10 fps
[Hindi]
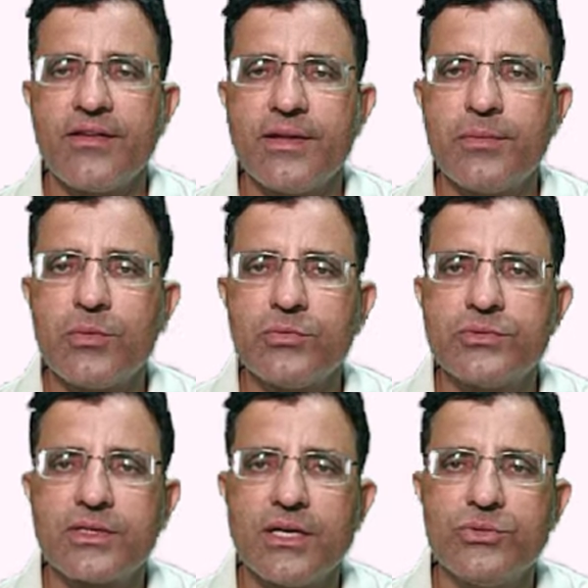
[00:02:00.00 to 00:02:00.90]
रिसिप्ट
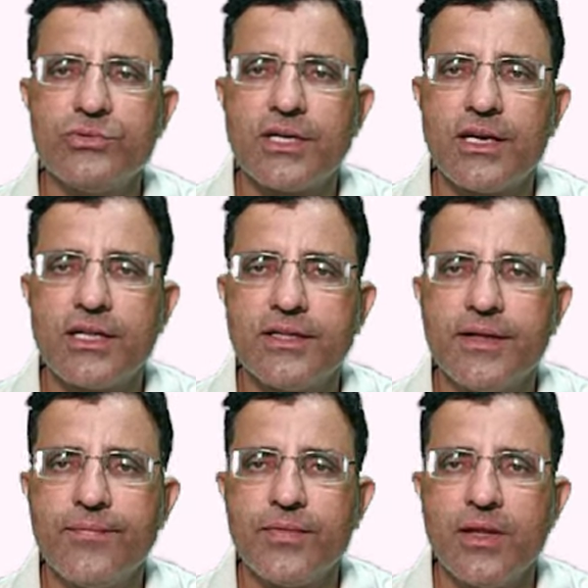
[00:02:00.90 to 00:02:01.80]
वाउचर का यूज़ कर लेते
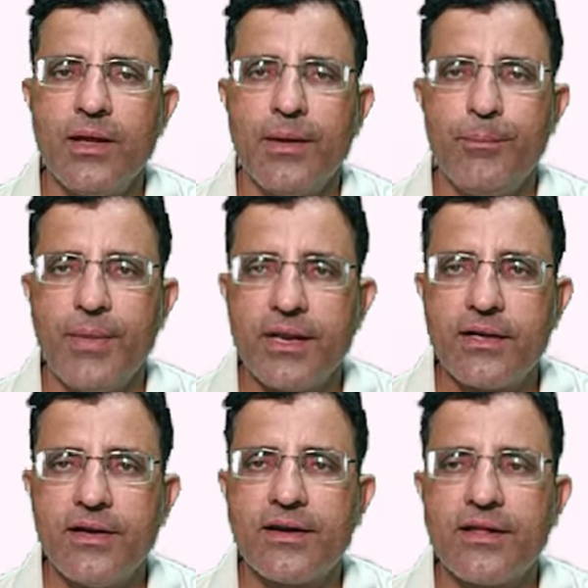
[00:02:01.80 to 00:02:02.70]
हैं बैंक
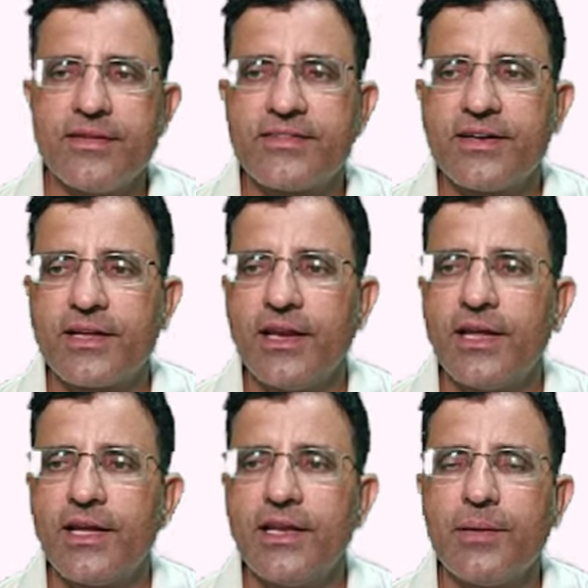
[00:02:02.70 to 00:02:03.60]
की ट्रांजेक्शन करने
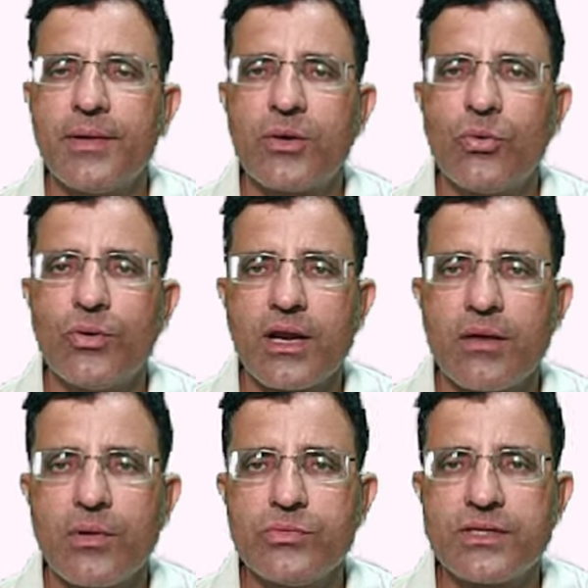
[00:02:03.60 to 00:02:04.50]
के लिए अपने कॉन्ट्रा
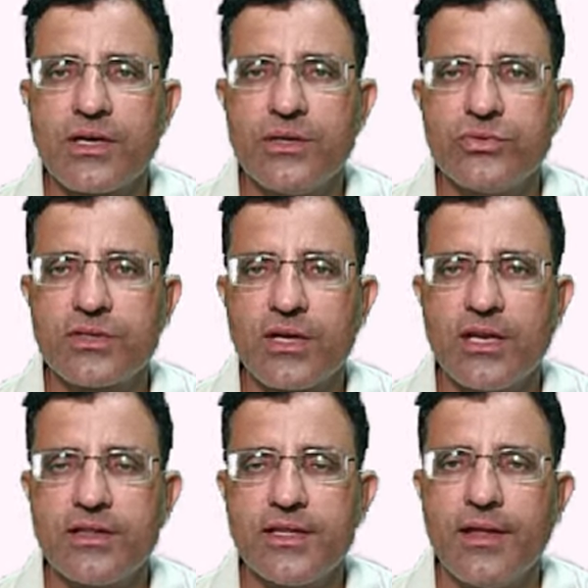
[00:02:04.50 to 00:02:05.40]
वाउचर का यूज़ कर
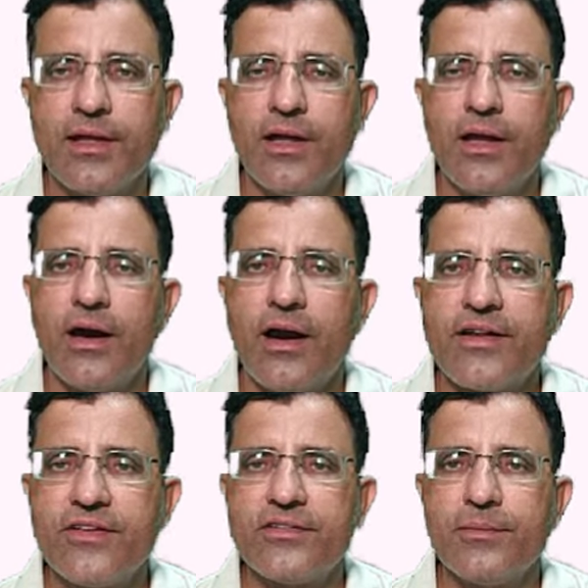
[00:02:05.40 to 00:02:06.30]
लेते हैं
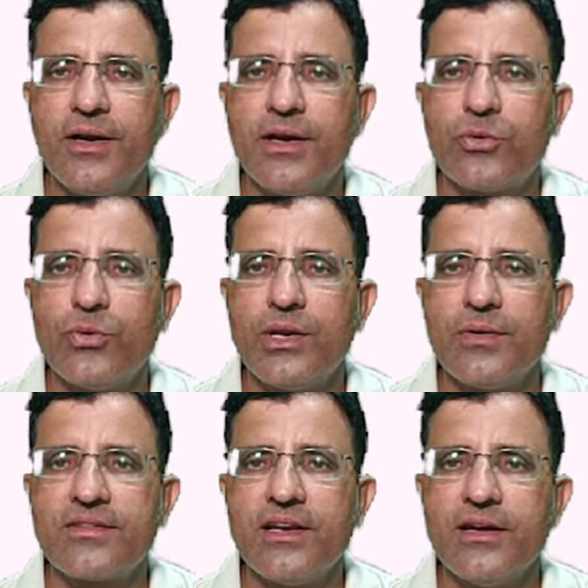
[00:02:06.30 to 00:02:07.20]
एडजस्टमेंट कोई
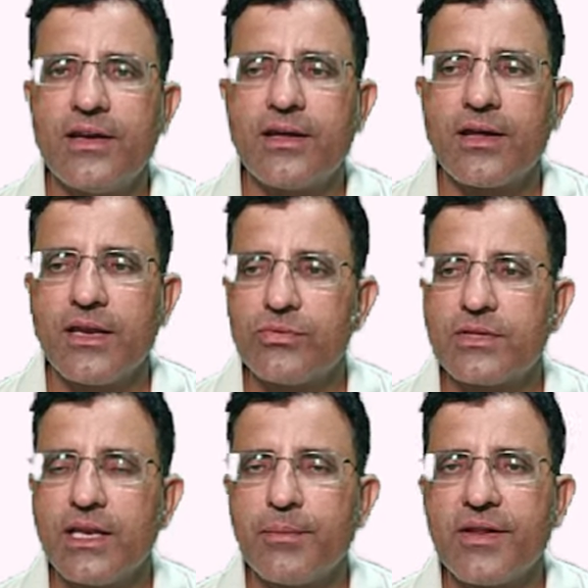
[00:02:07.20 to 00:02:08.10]
रिवर्सल एंट्री करनी है
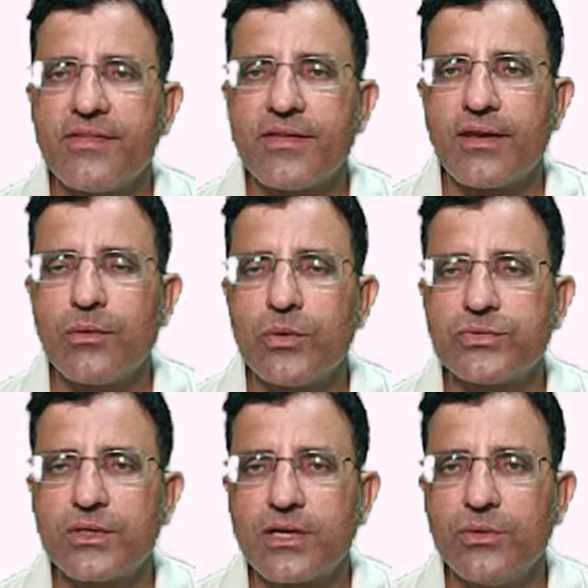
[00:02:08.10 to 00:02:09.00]
उसके लिए अपने जर्नल
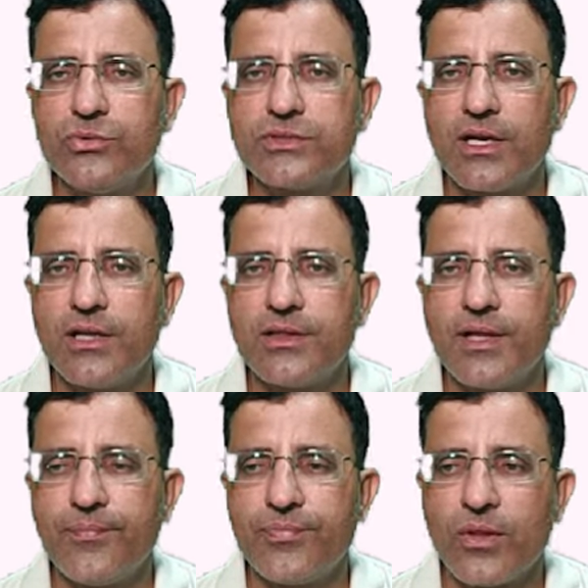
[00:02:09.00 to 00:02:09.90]
वाउचर का यूज़ कर लेते
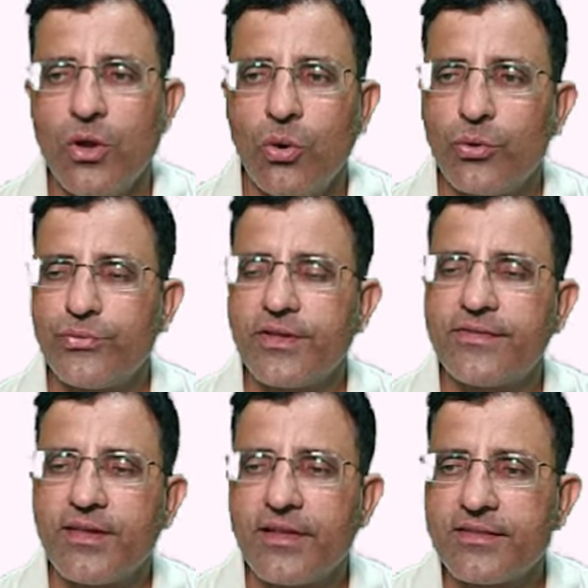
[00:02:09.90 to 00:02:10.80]
हैं और उसके
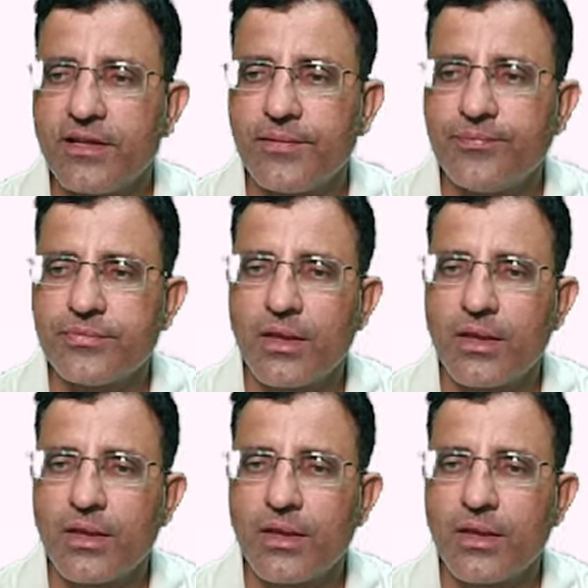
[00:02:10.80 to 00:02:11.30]
साथ साथ